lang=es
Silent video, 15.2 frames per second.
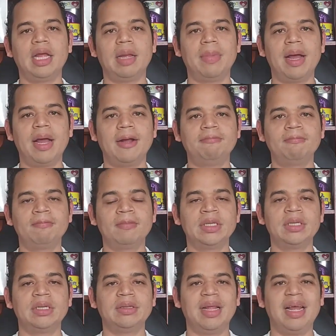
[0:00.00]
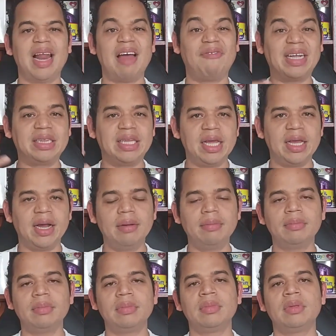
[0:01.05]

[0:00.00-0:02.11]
tema de la fatiga.